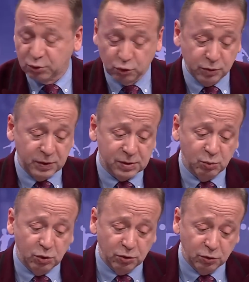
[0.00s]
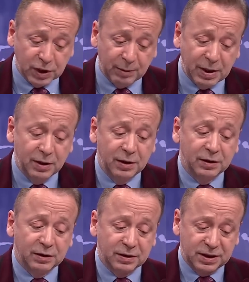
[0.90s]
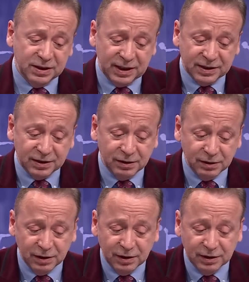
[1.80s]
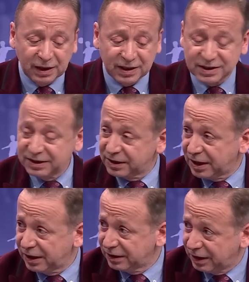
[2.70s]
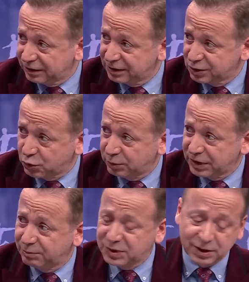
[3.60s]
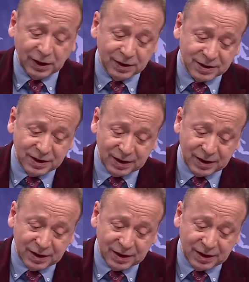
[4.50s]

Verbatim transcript: 35 milyon euro ama siz nasıl taksitler halinde aldığınız olmadan biz de taksitler